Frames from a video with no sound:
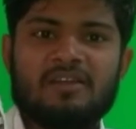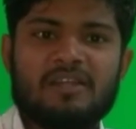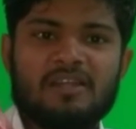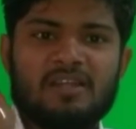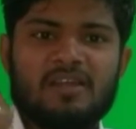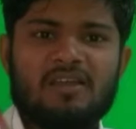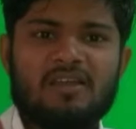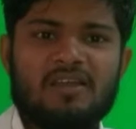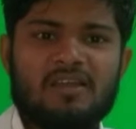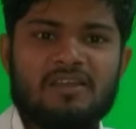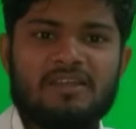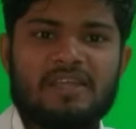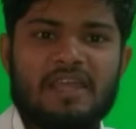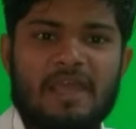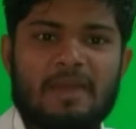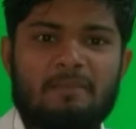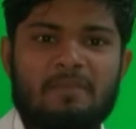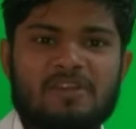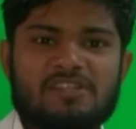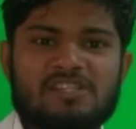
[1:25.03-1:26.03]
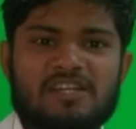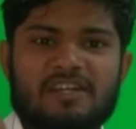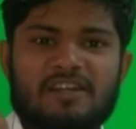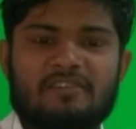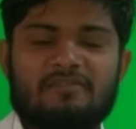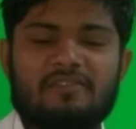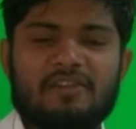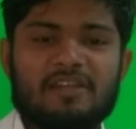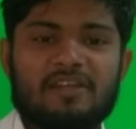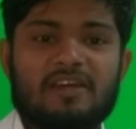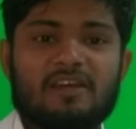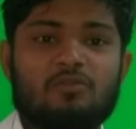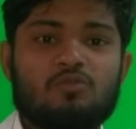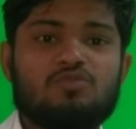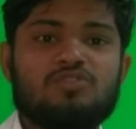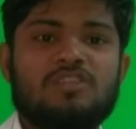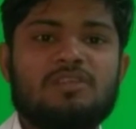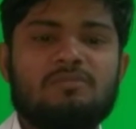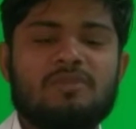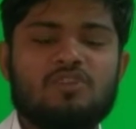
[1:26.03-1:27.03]
ठीक है ये एप्पल साइडर विनेगर
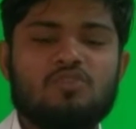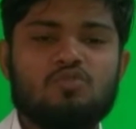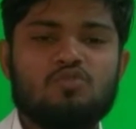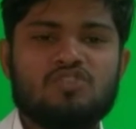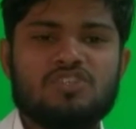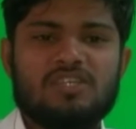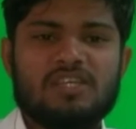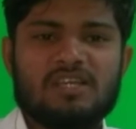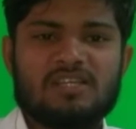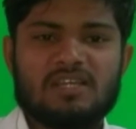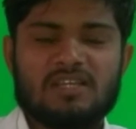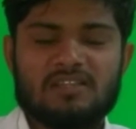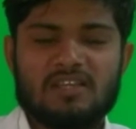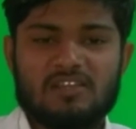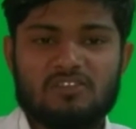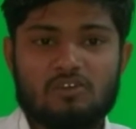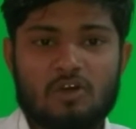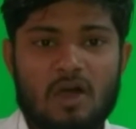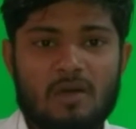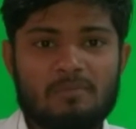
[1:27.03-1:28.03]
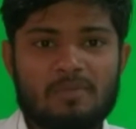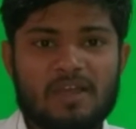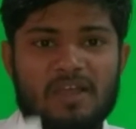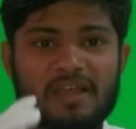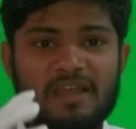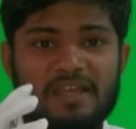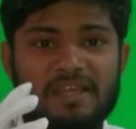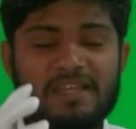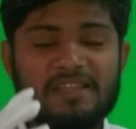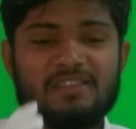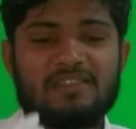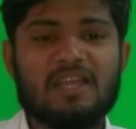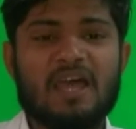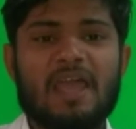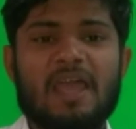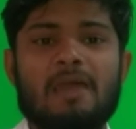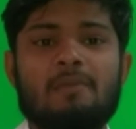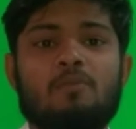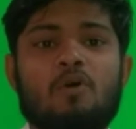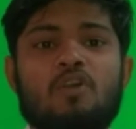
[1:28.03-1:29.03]
उसी में यूज किया जाता है तो हम कितना
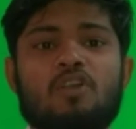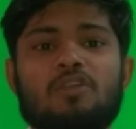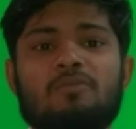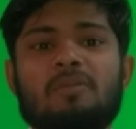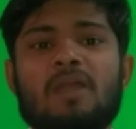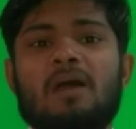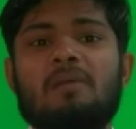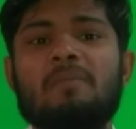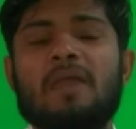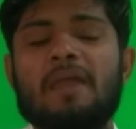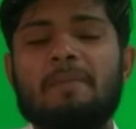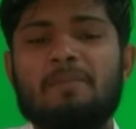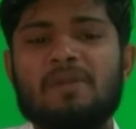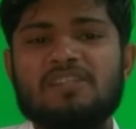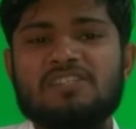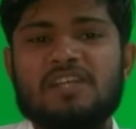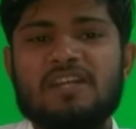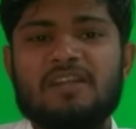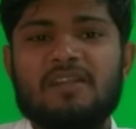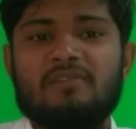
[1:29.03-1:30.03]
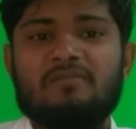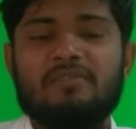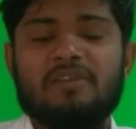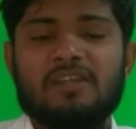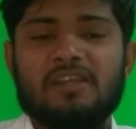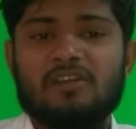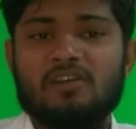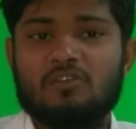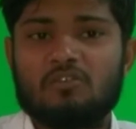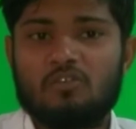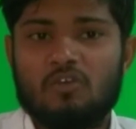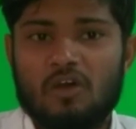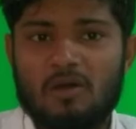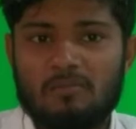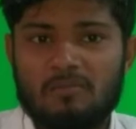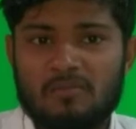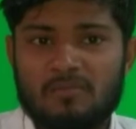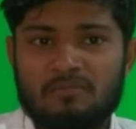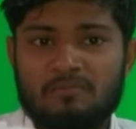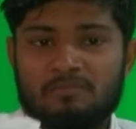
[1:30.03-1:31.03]
अमाउंट में हम एप्पल साइडर विनेगर को
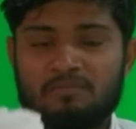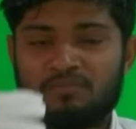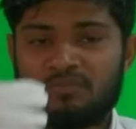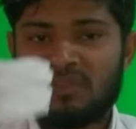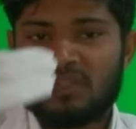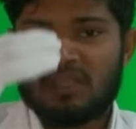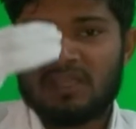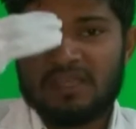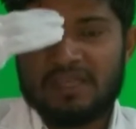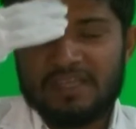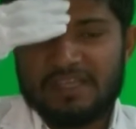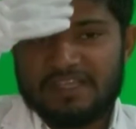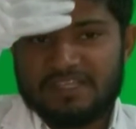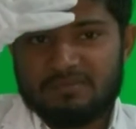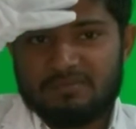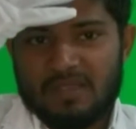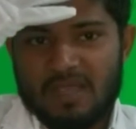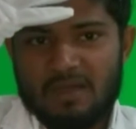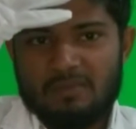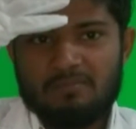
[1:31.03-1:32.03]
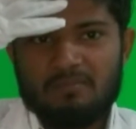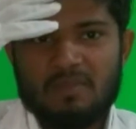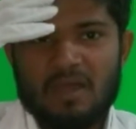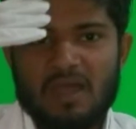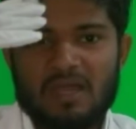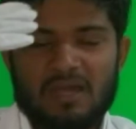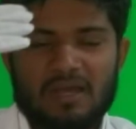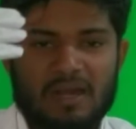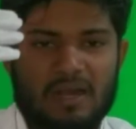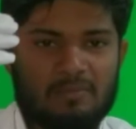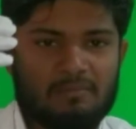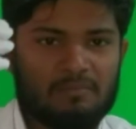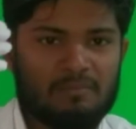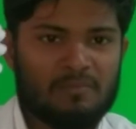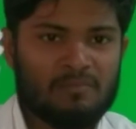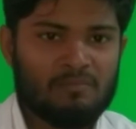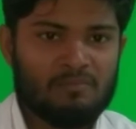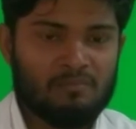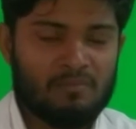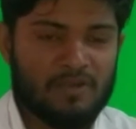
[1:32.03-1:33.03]
हम इसमें हम अगर हम
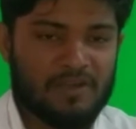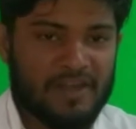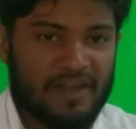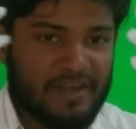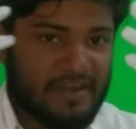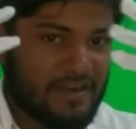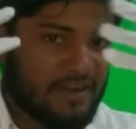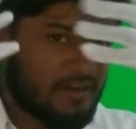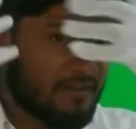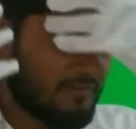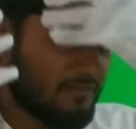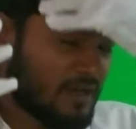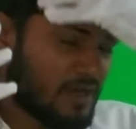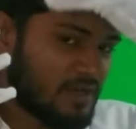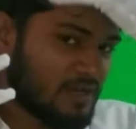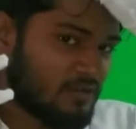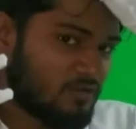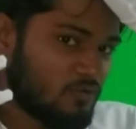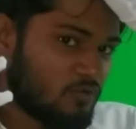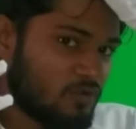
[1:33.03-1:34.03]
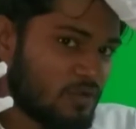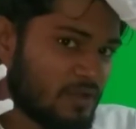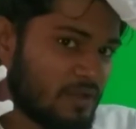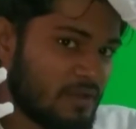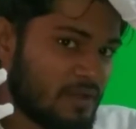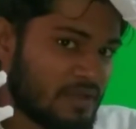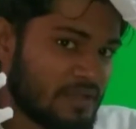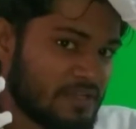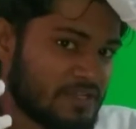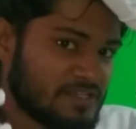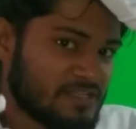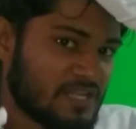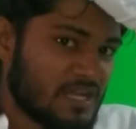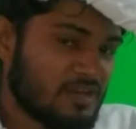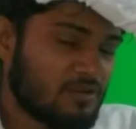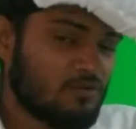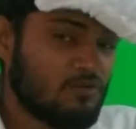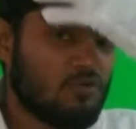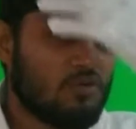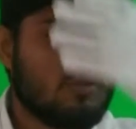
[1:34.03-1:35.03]
डेंड्रफ अगर कोई
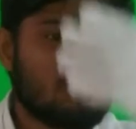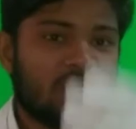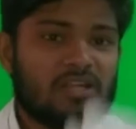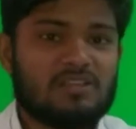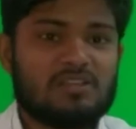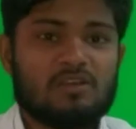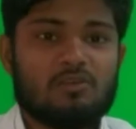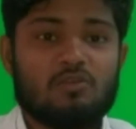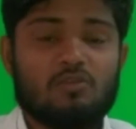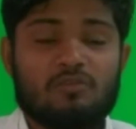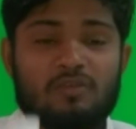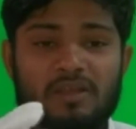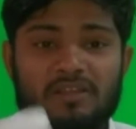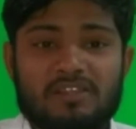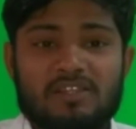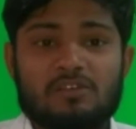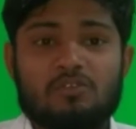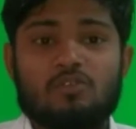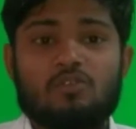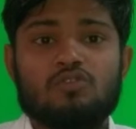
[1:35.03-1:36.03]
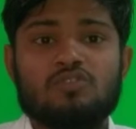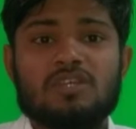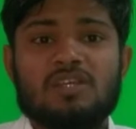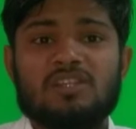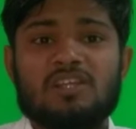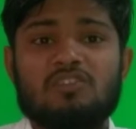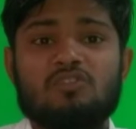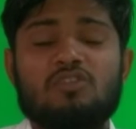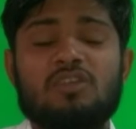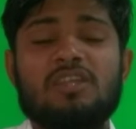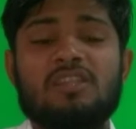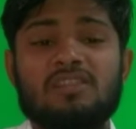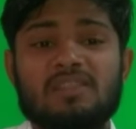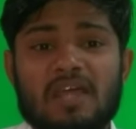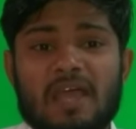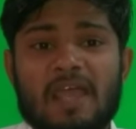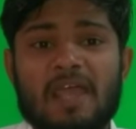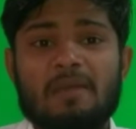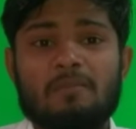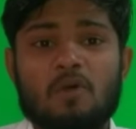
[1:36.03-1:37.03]
इंसान को हो जाता है कोई व्यक्ति को हो जाता है तो
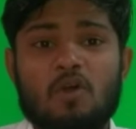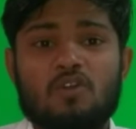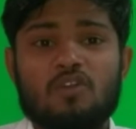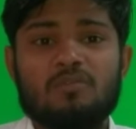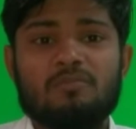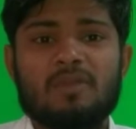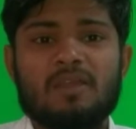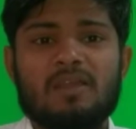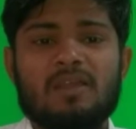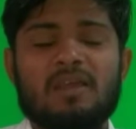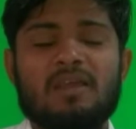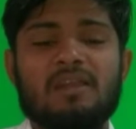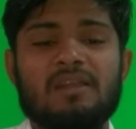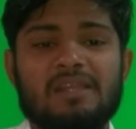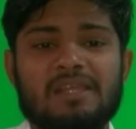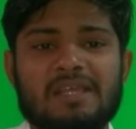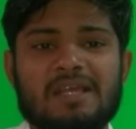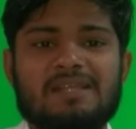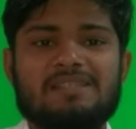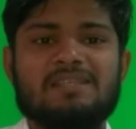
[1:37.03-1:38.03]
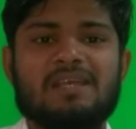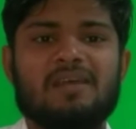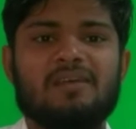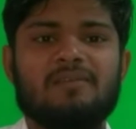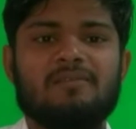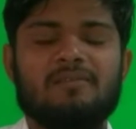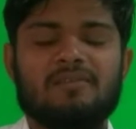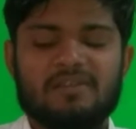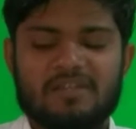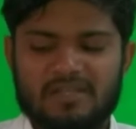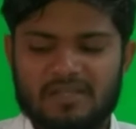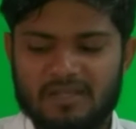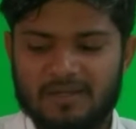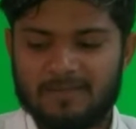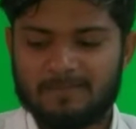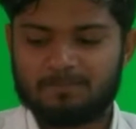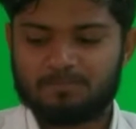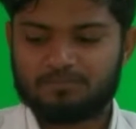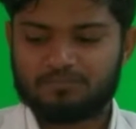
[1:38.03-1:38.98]
कितना अमाउंट में लिया जाए ठीक है